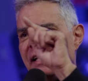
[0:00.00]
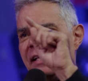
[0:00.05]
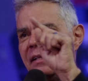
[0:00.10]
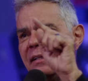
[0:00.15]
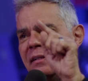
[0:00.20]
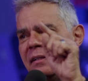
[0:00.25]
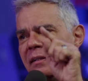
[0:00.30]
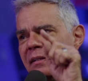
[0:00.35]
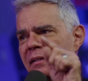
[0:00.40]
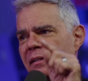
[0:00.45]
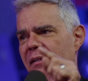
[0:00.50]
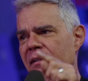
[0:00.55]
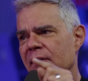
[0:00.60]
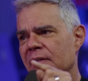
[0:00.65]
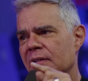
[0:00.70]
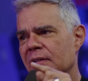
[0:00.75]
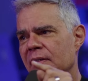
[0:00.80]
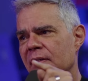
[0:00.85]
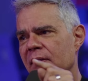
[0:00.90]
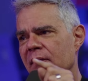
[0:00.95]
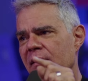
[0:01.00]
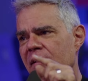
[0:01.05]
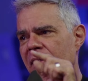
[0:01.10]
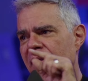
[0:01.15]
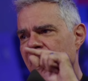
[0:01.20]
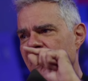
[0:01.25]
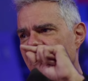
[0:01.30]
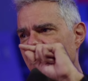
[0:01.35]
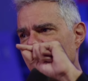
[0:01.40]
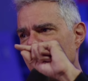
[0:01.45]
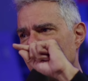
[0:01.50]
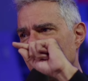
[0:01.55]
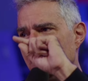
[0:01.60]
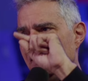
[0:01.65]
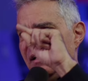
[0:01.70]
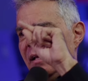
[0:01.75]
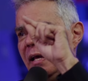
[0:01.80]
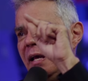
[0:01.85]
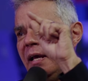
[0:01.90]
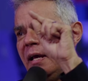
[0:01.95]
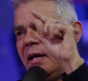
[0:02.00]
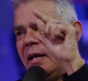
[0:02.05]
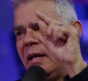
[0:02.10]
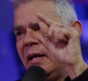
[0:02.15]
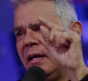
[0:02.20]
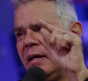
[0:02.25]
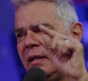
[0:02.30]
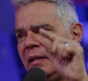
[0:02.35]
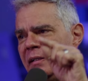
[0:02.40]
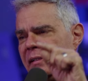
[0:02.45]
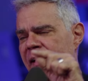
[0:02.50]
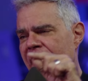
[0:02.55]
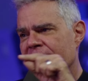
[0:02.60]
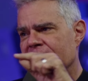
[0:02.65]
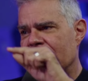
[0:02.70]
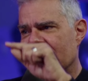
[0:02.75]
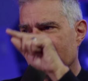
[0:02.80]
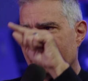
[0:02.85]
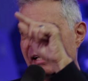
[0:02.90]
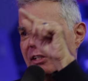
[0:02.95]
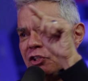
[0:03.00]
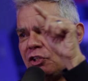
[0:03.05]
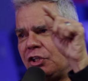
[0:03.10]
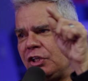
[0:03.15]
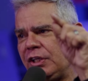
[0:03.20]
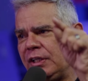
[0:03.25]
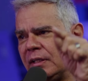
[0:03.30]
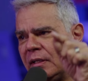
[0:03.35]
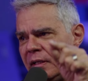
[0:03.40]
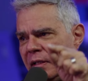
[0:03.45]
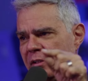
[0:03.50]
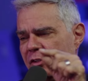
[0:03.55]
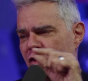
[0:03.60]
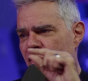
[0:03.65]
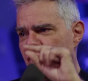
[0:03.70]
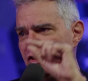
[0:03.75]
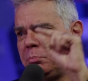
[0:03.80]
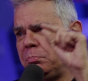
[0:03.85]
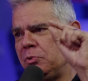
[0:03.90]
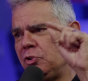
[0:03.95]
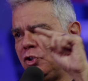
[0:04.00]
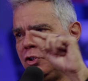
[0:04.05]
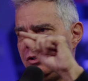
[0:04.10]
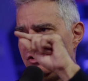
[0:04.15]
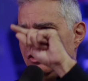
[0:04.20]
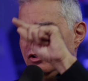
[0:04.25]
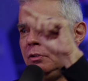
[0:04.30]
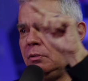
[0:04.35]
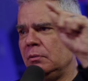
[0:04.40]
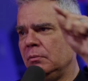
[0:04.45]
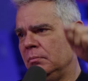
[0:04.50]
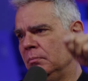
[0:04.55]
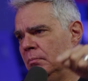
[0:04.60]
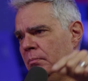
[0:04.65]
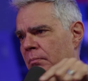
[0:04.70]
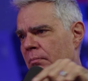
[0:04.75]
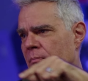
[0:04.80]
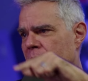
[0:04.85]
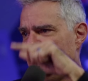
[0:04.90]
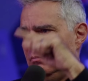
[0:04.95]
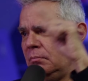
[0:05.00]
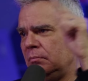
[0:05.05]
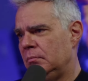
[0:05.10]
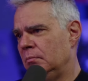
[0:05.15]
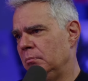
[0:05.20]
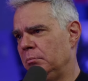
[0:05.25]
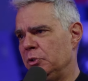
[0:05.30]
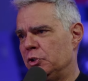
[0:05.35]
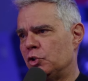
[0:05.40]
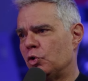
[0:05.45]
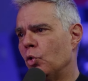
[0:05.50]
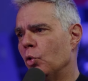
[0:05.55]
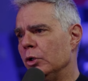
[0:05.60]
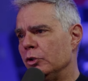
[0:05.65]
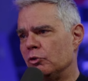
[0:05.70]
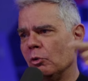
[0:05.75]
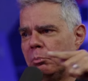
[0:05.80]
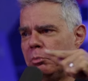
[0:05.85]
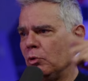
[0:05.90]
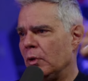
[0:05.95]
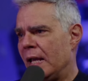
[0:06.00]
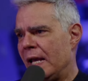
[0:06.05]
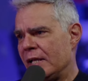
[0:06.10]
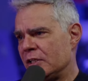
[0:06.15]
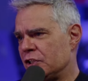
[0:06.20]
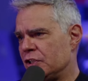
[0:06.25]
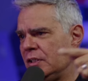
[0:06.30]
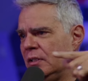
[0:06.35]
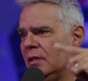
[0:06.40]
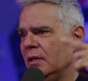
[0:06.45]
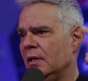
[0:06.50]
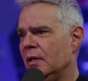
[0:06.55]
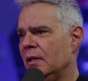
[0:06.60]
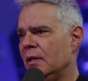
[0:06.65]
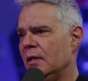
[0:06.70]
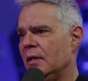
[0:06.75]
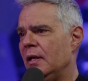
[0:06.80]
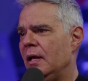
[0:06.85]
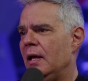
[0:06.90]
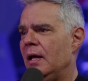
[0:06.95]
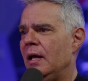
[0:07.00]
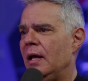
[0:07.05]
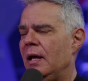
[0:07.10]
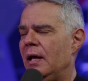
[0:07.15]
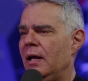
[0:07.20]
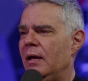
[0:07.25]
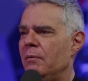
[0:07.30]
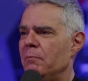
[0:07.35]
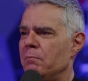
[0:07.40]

né? É tipo um bis. Né? É, é, é. ele tem aquela casquinha né, de, de, de, de é, biscoito ou bolacha. Antes era uma